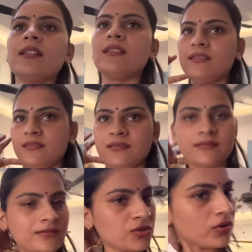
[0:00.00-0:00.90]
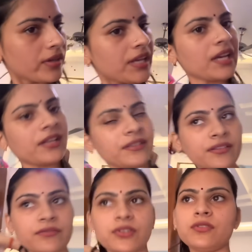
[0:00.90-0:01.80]
आ, छोड़ के आ गई
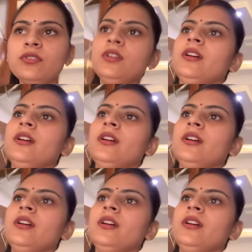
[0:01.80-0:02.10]
धनवी को